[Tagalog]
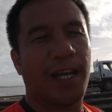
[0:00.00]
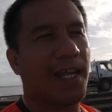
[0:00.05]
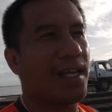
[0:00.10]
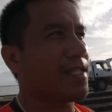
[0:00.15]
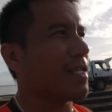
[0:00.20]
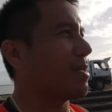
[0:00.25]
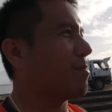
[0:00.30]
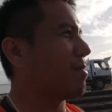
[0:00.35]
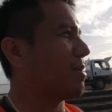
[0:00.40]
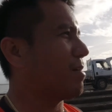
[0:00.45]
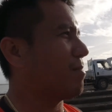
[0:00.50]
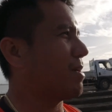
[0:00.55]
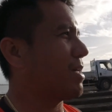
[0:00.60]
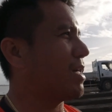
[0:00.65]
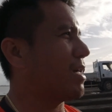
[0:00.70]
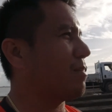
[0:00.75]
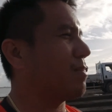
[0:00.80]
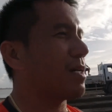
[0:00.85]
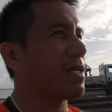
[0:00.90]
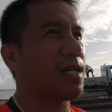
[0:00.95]
na natin
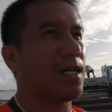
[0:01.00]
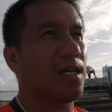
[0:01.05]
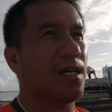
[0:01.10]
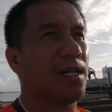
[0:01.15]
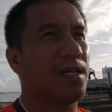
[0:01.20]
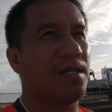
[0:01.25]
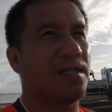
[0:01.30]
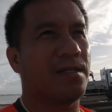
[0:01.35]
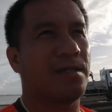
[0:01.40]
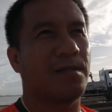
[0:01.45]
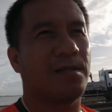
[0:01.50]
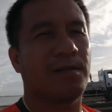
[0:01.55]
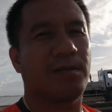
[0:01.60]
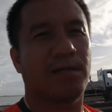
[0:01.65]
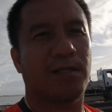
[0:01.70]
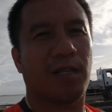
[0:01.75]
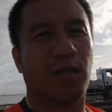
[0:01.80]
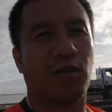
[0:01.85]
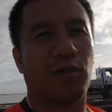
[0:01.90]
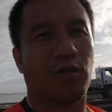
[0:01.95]
mamaya baka
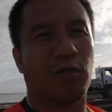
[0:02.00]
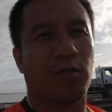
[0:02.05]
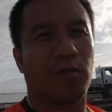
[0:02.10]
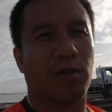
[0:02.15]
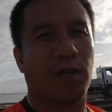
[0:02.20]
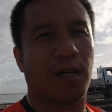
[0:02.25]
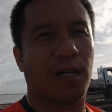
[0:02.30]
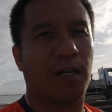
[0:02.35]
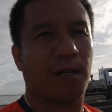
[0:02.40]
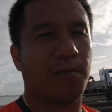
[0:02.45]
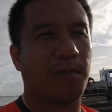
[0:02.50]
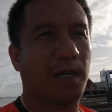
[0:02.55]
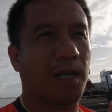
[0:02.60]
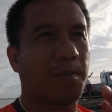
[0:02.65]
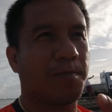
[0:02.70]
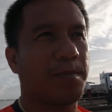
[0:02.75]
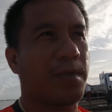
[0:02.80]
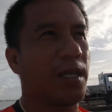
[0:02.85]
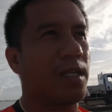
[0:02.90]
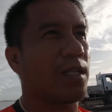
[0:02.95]
Siguro uh,
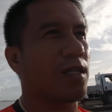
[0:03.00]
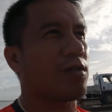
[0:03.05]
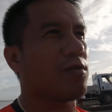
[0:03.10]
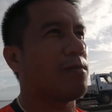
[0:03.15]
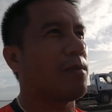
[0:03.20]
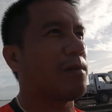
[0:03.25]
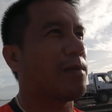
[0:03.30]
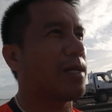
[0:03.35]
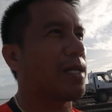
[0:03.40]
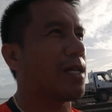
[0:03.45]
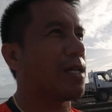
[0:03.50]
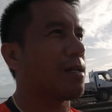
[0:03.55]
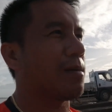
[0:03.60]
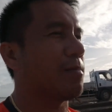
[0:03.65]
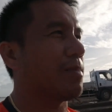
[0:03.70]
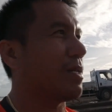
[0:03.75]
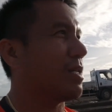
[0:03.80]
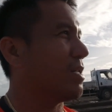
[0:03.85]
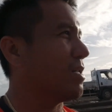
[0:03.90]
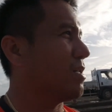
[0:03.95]
mag-update ako mamayang
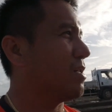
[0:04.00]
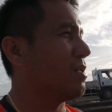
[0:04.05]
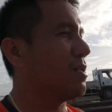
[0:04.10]
gabi